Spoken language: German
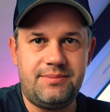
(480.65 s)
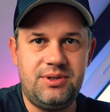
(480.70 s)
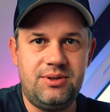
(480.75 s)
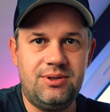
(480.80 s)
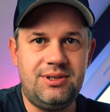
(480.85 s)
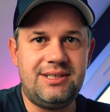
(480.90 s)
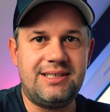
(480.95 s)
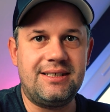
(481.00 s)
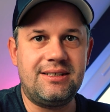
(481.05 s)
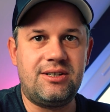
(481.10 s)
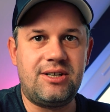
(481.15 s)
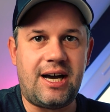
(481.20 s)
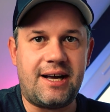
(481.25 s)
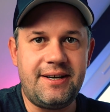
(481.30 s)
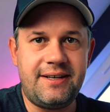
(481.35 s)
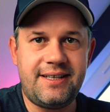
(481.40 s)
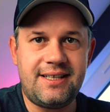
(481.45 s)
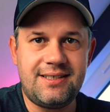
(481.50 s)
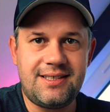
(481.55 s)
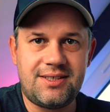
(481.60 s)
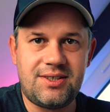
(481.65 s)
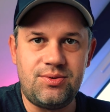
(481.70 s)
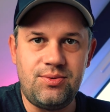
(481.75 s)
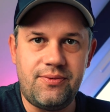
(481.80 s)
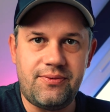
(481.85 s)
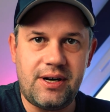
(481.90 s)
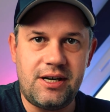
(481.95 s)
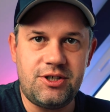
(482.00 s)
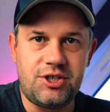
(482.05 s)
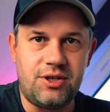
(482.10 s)
benutzt, dann kann das zu
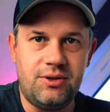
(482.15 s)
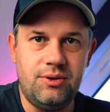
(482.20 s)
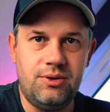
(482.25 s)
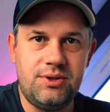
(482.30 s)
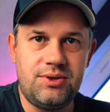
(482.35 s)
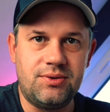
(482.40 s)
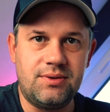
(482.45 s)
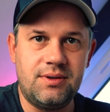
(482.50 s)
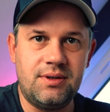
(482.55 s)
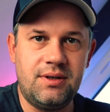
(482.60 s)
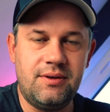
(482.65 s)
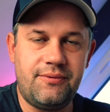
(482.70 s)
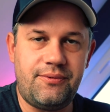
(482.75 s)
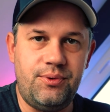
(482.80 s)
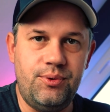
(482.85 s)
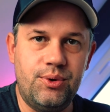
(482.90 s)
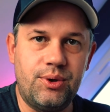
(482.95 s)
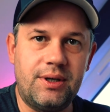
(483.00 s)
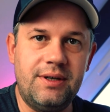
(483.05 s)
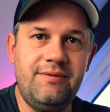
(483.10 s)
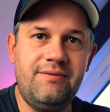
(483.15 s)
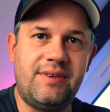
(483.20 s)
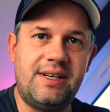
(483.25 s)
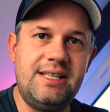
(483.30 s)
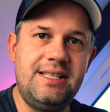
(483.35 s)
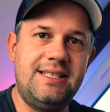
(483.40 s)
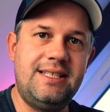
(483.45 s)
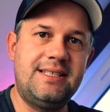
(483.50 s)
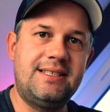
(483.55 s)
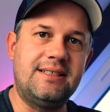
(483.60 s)
falschen Lösungen führen,
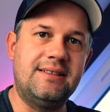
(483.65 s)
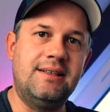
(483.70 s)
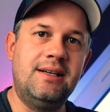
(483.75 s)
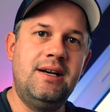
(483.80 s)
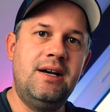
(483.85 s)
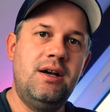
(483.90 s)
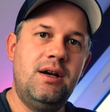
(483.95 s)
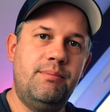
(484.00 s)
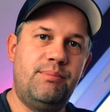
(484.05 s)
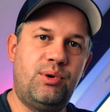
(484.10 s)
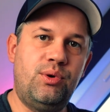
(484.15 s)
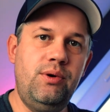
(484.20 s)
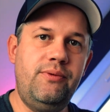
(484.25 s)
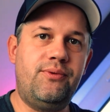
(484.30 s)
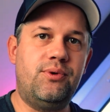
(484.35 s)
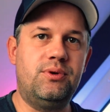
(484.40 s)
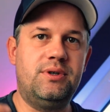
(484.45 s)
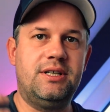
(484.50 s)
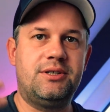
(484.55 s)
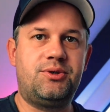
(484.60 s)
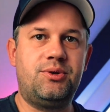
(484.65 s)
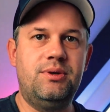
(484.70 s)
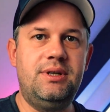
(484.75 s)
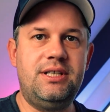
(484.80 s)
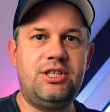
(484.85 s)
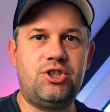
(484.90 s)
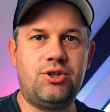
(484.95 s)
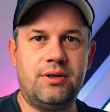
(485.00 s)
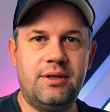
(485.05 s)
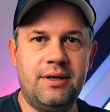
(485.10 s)
weil diese Prüfung
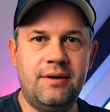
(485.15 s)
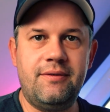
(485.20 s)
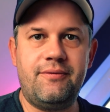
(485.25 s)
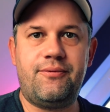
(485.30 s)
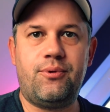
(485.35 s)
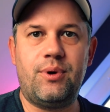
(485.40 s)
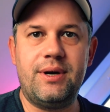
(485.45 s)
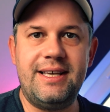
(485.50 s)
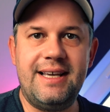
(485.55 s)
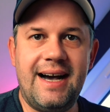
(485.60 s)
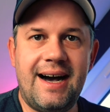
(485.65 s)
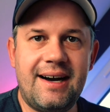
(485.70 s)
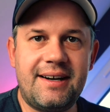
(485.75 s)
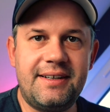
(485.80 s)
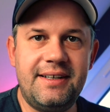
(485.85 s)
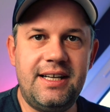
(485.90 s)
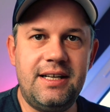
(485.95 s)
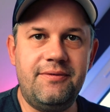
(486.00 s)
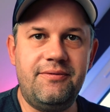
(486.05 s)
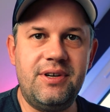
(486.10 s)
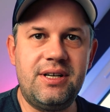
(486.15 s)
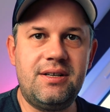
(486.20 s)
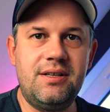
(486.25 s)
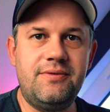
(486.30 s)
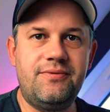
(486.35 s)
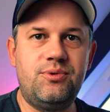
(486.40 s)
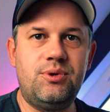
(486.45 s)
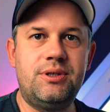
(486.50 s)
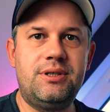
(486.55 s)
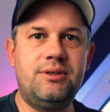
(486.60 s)
natürlich schon vor Jahren
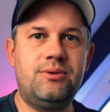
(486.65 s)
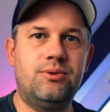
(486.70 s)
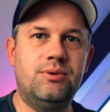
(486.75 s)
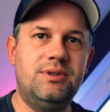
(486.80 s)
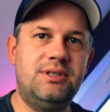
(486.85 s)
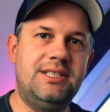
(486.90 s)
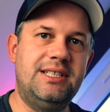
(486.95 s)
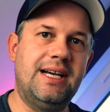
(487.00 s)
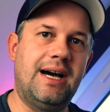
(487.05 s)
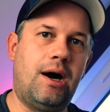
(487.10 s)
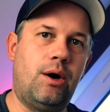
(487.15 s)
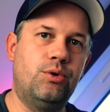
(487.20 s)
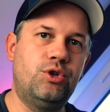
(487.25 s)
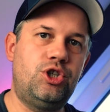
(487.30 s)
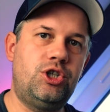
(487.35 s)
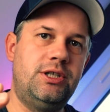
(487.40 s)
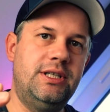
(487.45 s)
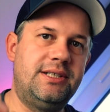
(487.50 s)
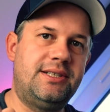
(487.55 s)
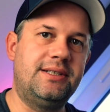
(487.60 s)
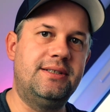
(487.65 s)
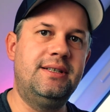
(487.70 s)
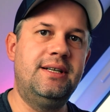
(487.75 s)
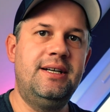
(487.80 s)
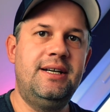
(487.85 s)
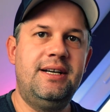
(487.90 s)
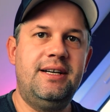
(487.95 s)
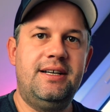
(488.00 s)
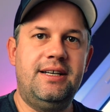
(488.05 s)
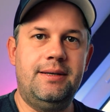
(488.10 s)
entwickelt wurde und die Ausschnitte
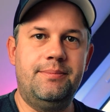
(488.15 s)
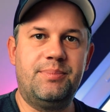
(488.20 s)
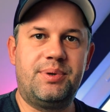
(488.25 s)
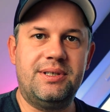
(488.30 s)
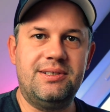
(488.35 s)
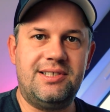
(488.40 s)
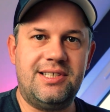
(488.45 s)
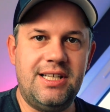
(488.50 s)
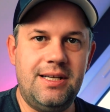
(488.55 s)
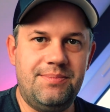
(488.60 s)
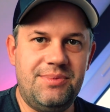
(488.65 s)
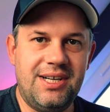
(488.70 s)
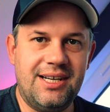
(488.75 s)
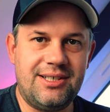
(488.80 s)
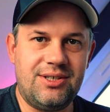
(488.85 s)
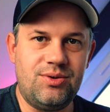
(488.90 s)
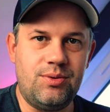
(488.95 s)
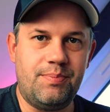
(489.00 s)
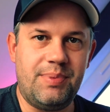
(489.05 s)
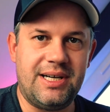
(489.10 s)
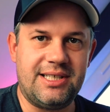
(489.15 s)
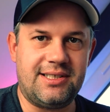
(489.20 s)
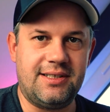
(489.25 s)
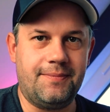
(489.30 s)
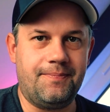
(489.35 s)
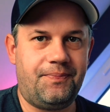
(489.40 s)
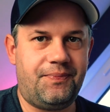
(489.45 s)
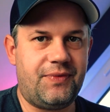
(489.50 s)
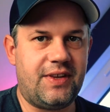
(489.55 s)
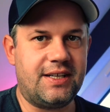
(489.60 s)
im Prinzip dazu
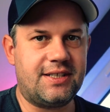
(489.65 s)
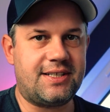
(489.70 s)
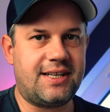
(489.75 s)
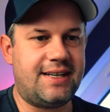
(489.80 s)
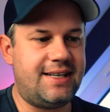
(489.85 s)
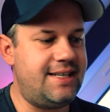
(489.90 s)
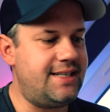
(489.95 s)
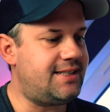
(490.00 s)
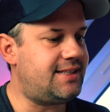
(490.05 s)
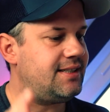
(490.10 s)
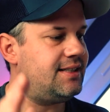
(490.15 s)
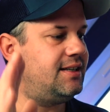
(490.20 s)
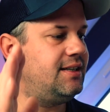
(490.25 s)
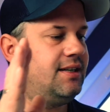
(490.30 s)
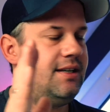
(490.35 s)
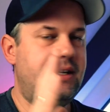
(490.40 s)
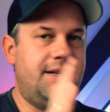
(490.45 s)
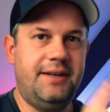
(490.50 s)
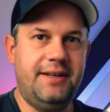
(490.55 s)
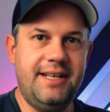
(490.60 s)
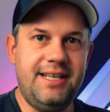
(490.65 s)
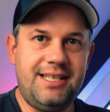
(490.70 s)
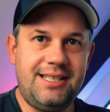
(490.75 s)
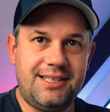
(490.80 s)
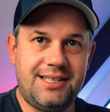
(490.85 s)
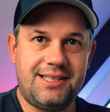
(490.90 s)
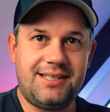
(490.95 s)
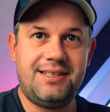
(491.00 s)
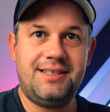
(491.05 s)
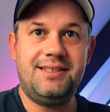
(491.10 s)
passen. Das heißt,
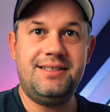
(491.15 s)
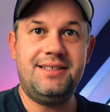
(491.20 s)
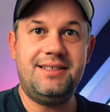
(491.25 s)
nicht